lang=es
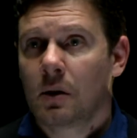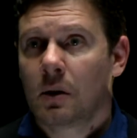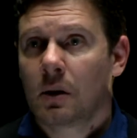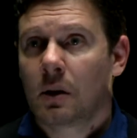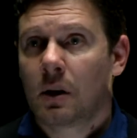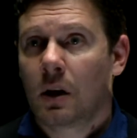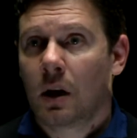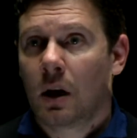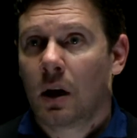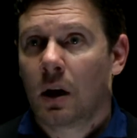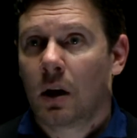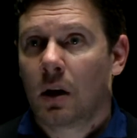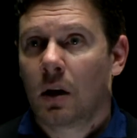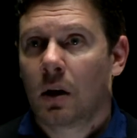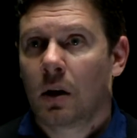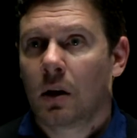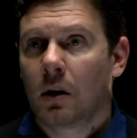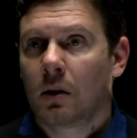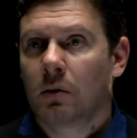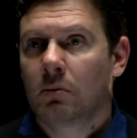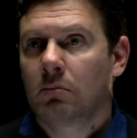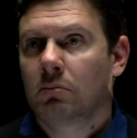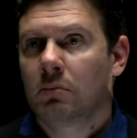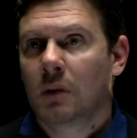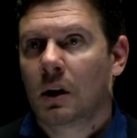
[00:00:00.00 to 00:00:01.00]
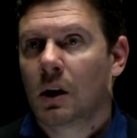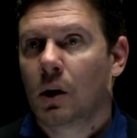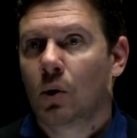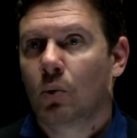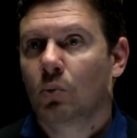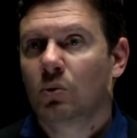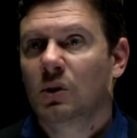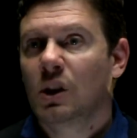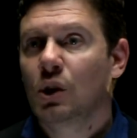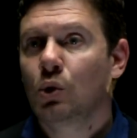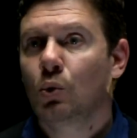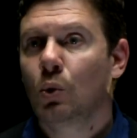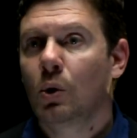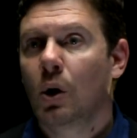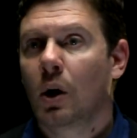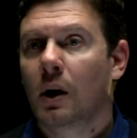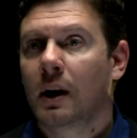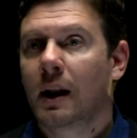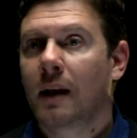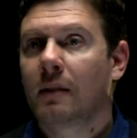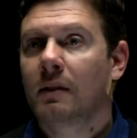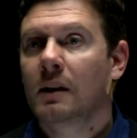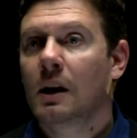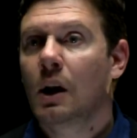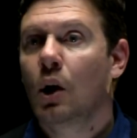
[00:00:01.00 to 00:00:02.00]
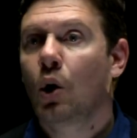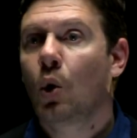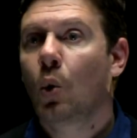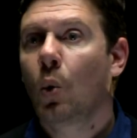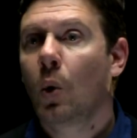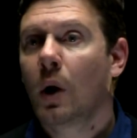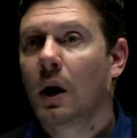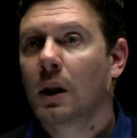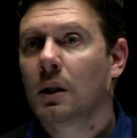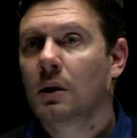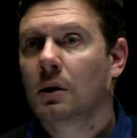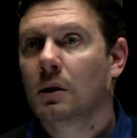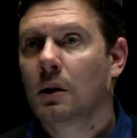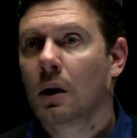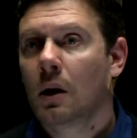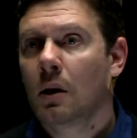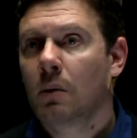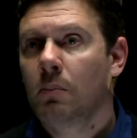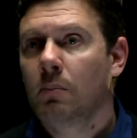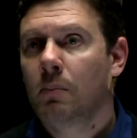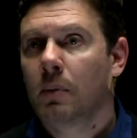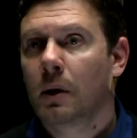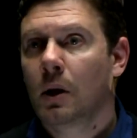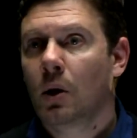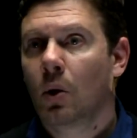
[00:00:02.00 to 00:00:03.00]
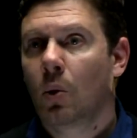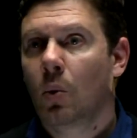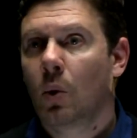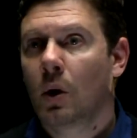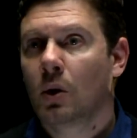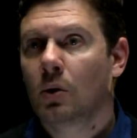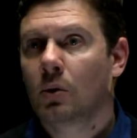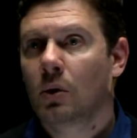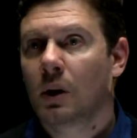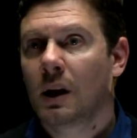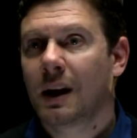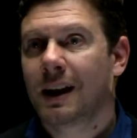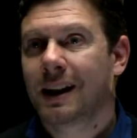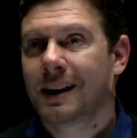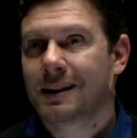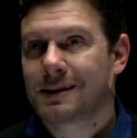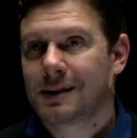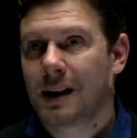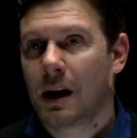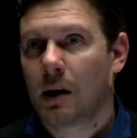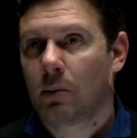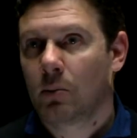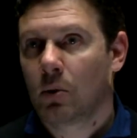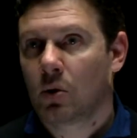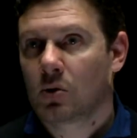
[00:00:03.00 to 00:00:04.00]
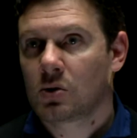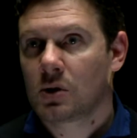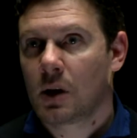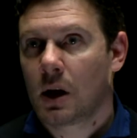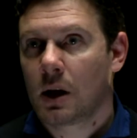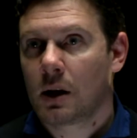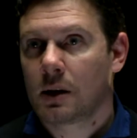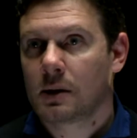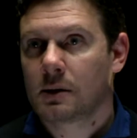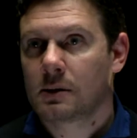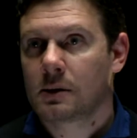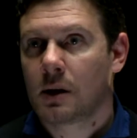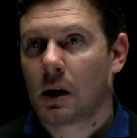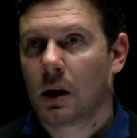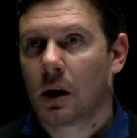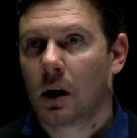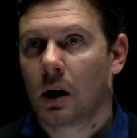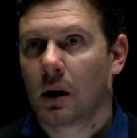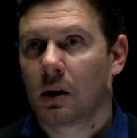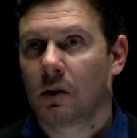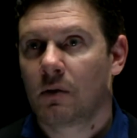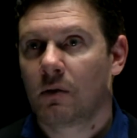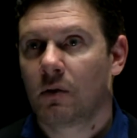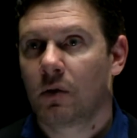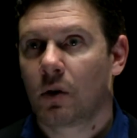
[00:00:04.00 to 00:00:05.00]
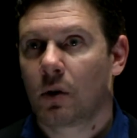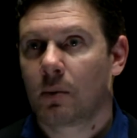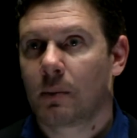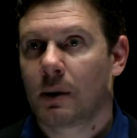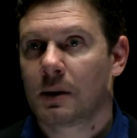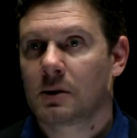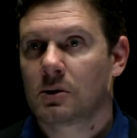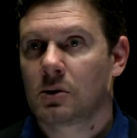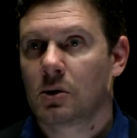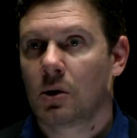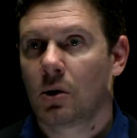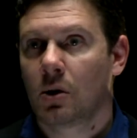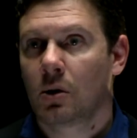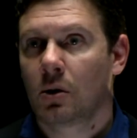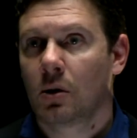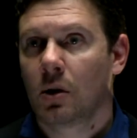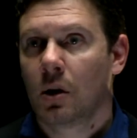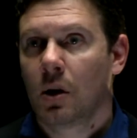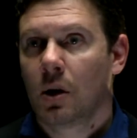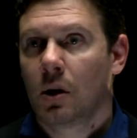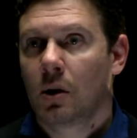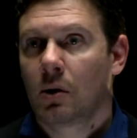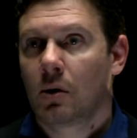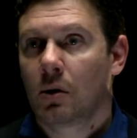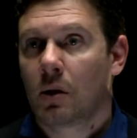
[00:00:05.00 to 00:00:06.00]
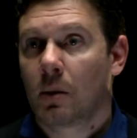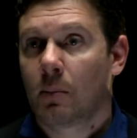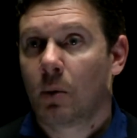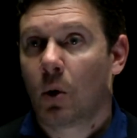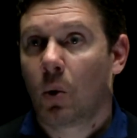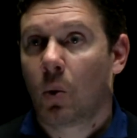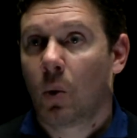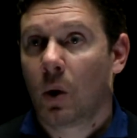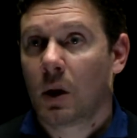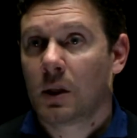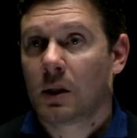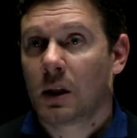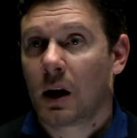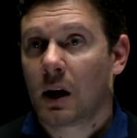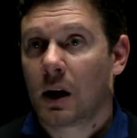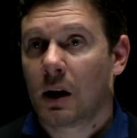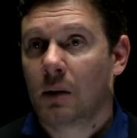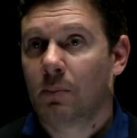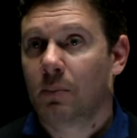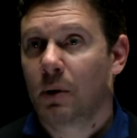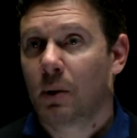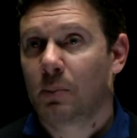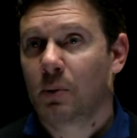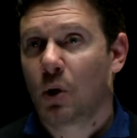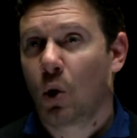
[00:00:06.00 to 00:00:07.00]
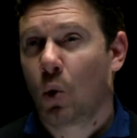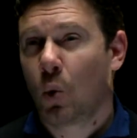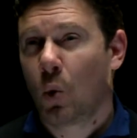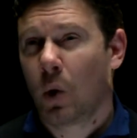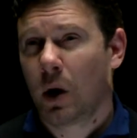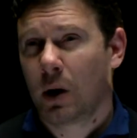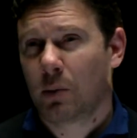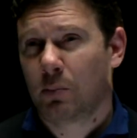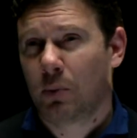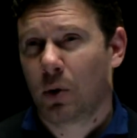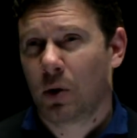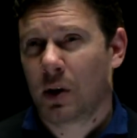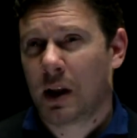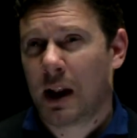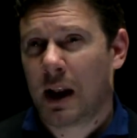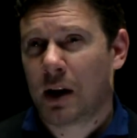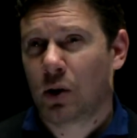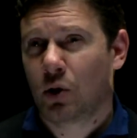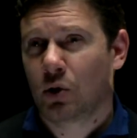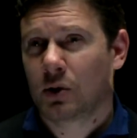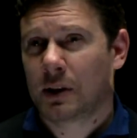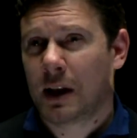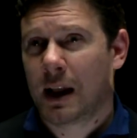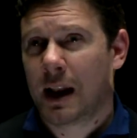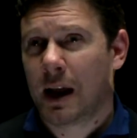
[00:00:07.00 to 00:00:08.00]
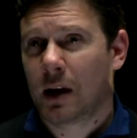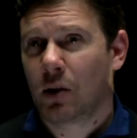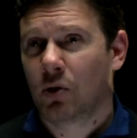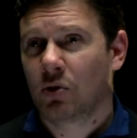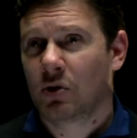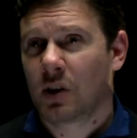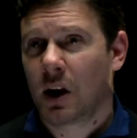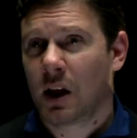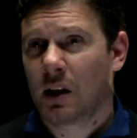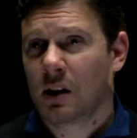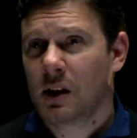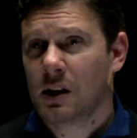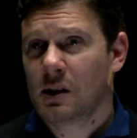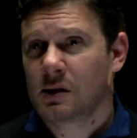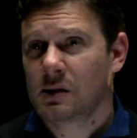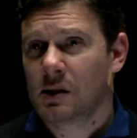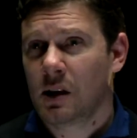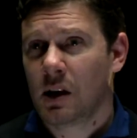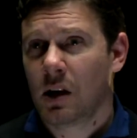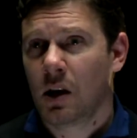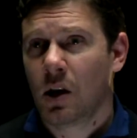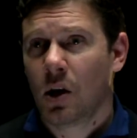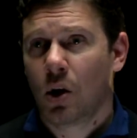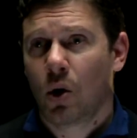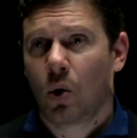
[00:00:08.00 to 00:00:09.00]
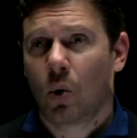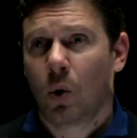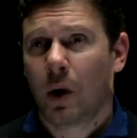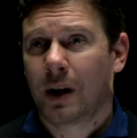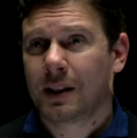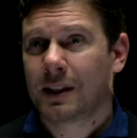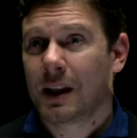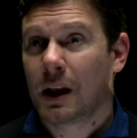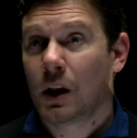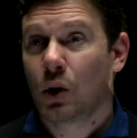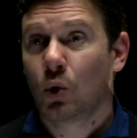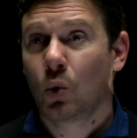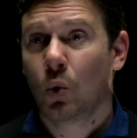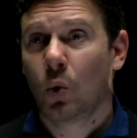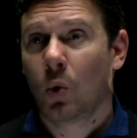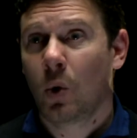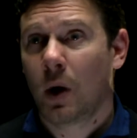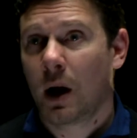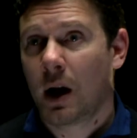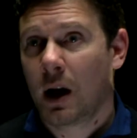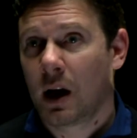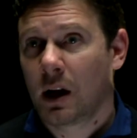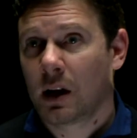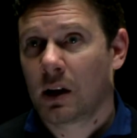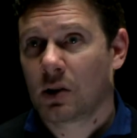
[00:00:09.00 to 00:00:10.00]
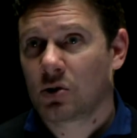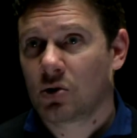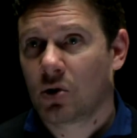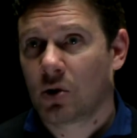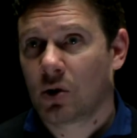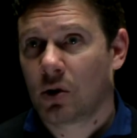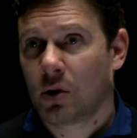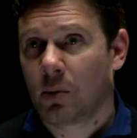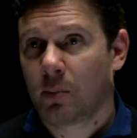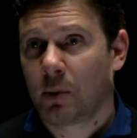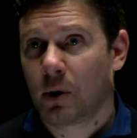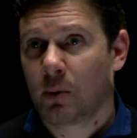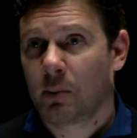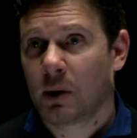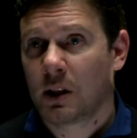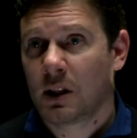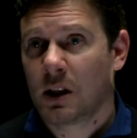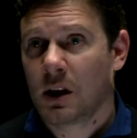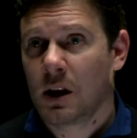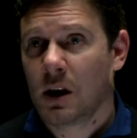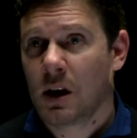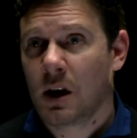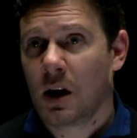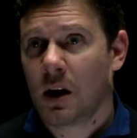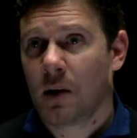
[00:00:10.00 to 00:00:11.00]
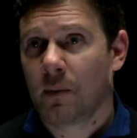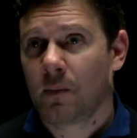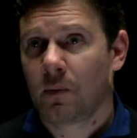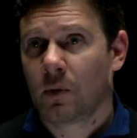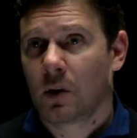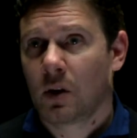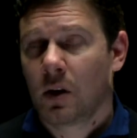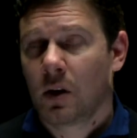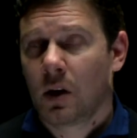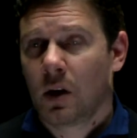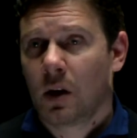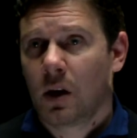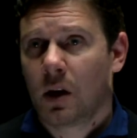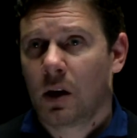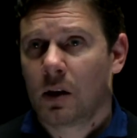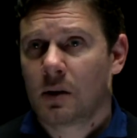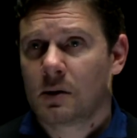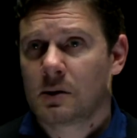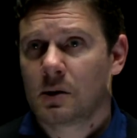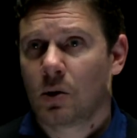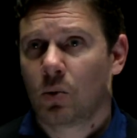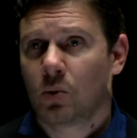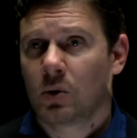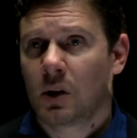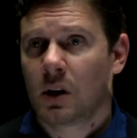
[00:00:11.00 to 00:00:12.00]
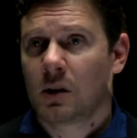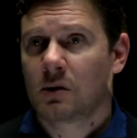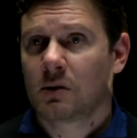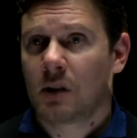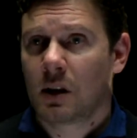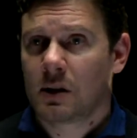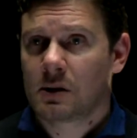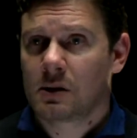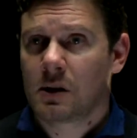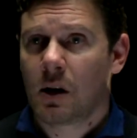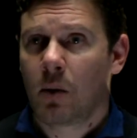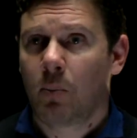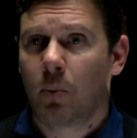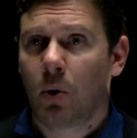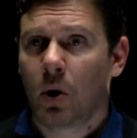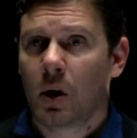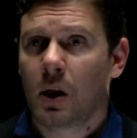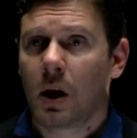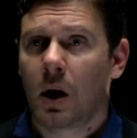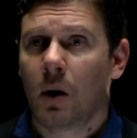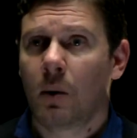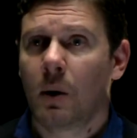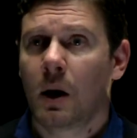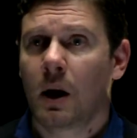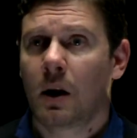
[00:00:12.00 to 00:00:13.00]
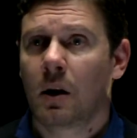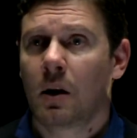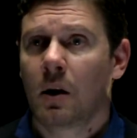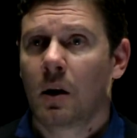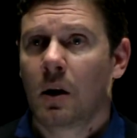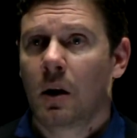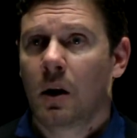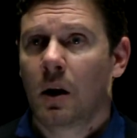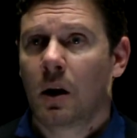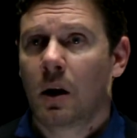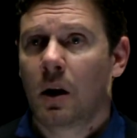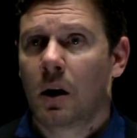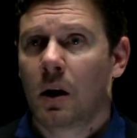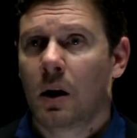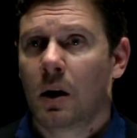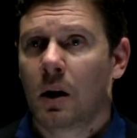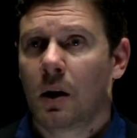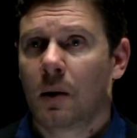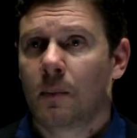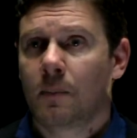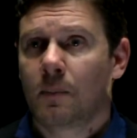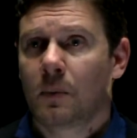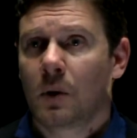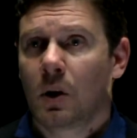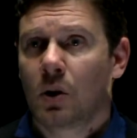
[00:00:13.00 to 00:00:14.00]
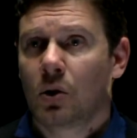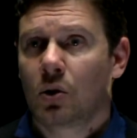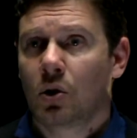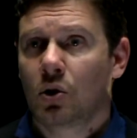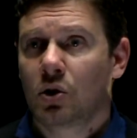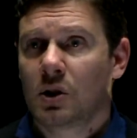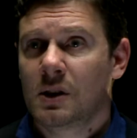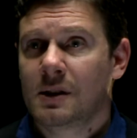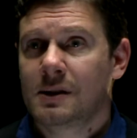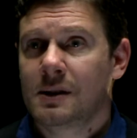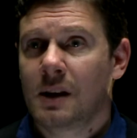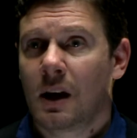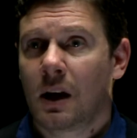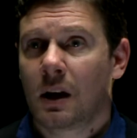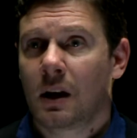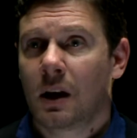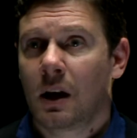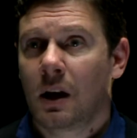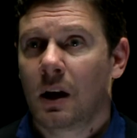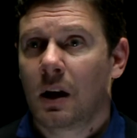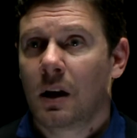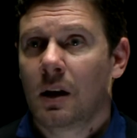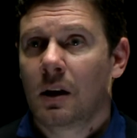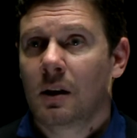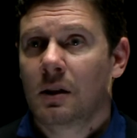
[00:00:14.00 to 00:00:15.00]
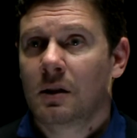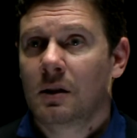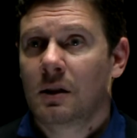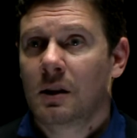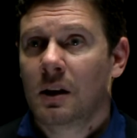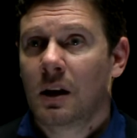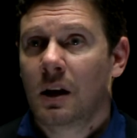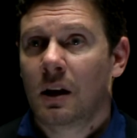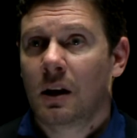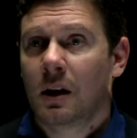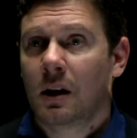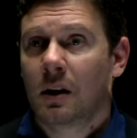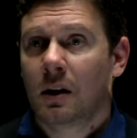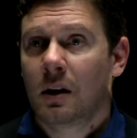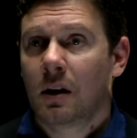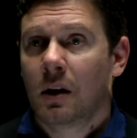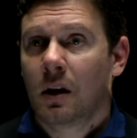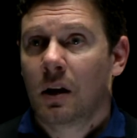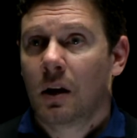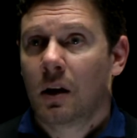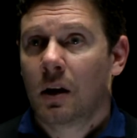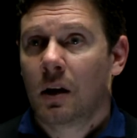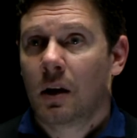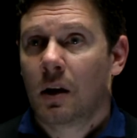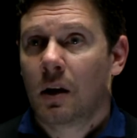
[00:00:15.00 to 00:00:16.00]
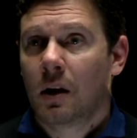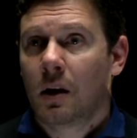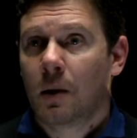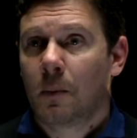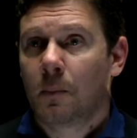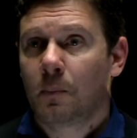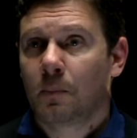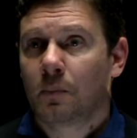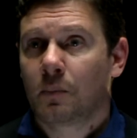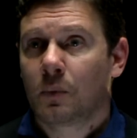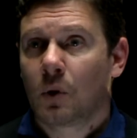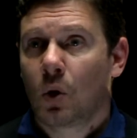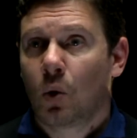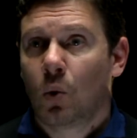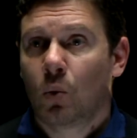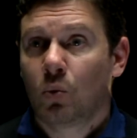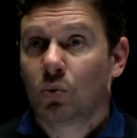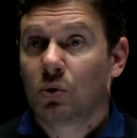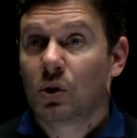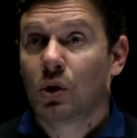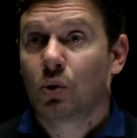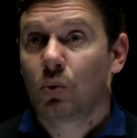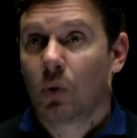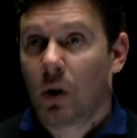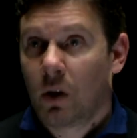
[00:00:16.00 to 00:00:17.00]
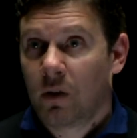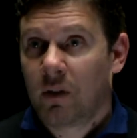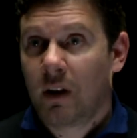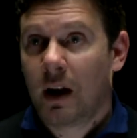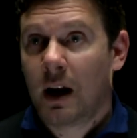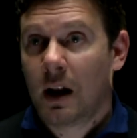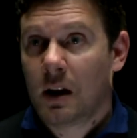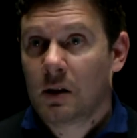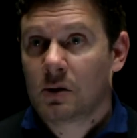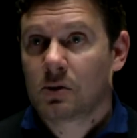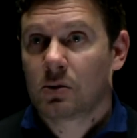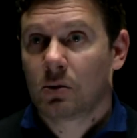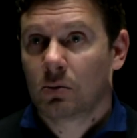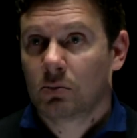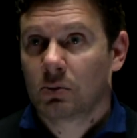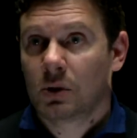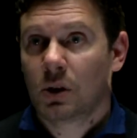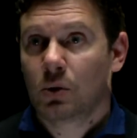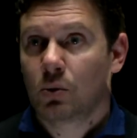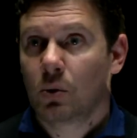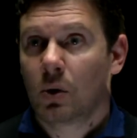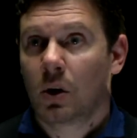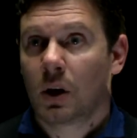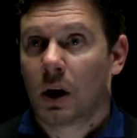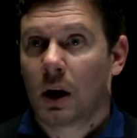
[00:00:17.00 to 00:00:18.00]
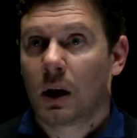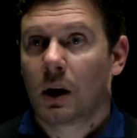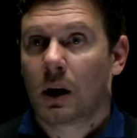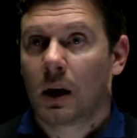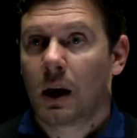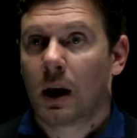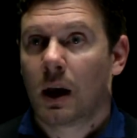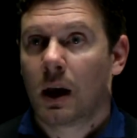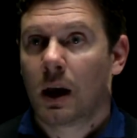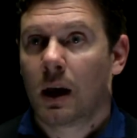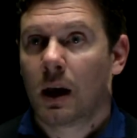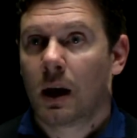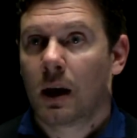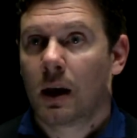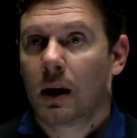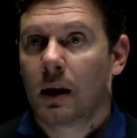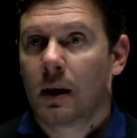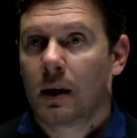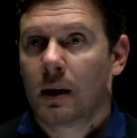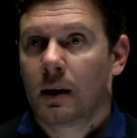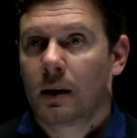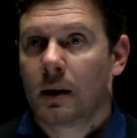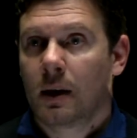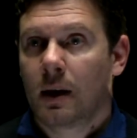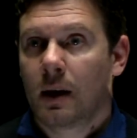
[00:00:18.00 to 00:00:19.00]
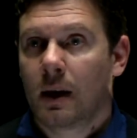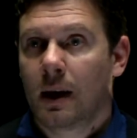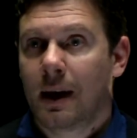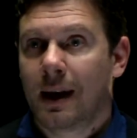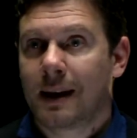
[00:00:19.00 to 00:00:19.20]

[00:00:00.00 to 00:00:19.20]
que eh, tienen un título grandilocuente, pero cuando ingresamos a esa información nos damos cuenta que el propio cuerpo de la nota la contradice o atenúa aquello que nos prometía. En segunda instancia puede haber eh, noticias que tienen eh, un título falso, un título que que